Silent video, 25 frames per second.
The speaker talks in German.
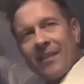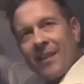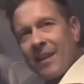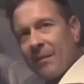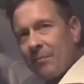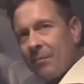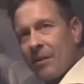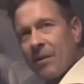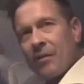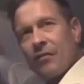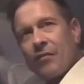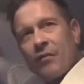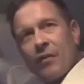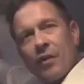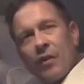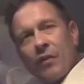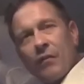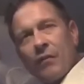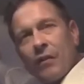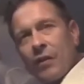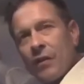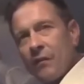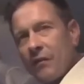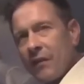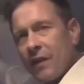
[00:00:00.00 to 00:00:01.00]
nicht mit
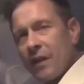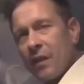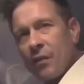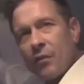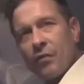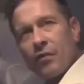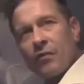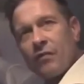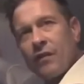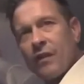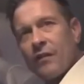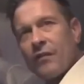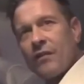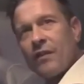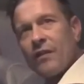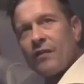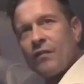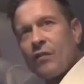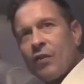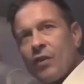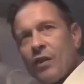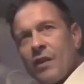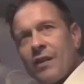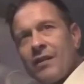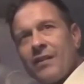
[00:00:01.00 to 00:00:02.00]
12 oder 24
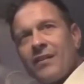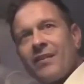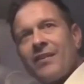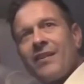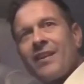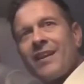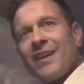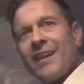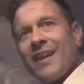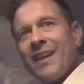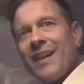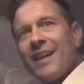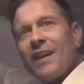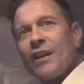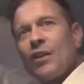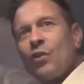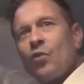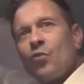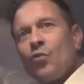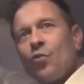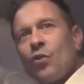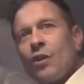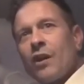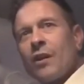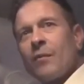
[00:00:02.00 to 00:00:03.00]
Volt, die geht
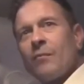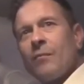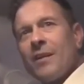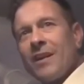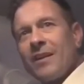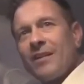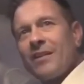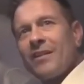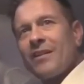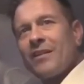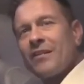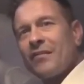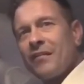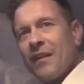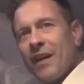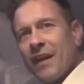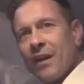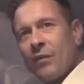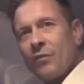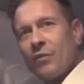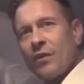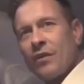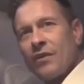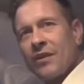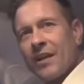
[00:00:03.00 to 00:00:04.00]
nur mit
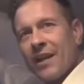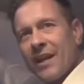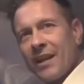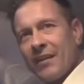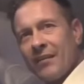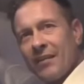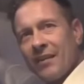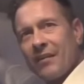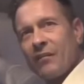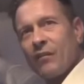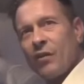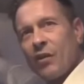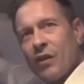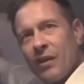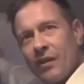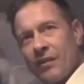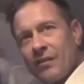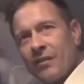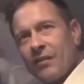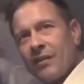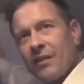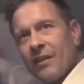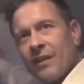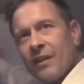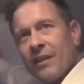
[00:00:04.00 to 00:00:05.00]
230 Volt.
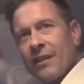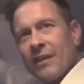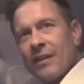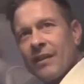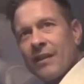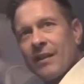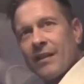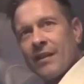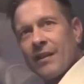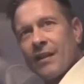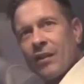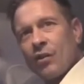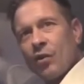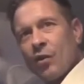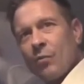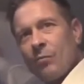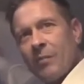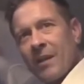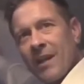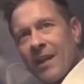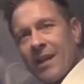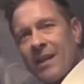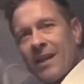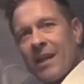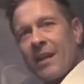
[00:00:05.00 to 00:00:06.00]
Okay.
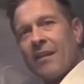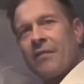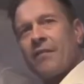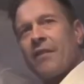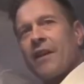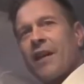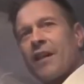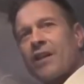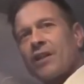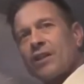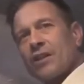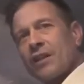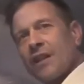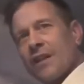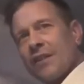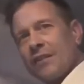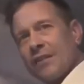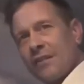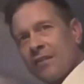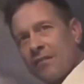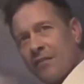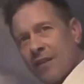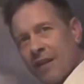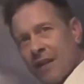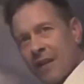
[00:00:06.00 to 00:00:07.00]
Dometic Freshjet
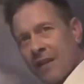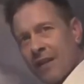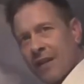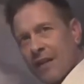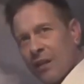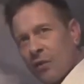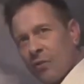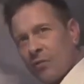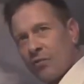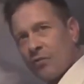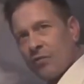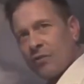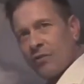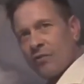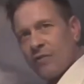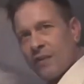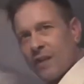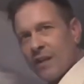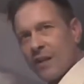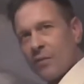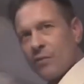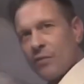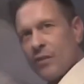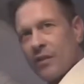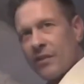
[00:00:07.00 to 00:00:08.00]

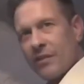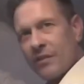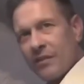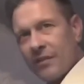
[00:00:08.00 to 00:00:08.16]
2200.